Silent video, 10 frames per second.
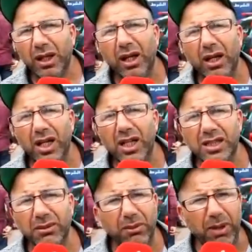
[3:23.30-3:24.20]
آه
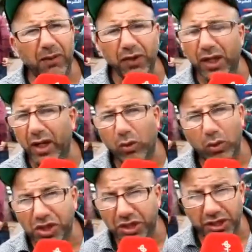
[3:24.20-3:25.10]
سبب العافيه راه
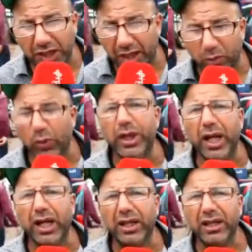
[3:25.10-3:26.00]
كل شيء تيطيبوا
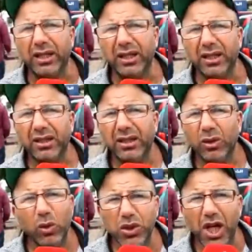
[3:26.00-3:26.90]
لداخل
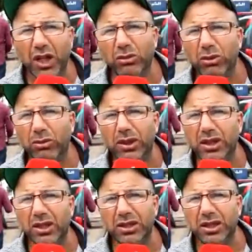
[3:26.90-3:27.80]
كل شيء عندهم هما
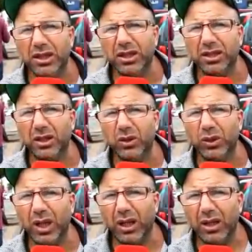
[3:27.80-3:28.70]
تيديروا
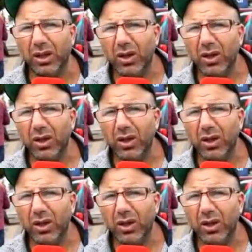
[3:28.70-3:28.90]
لداخل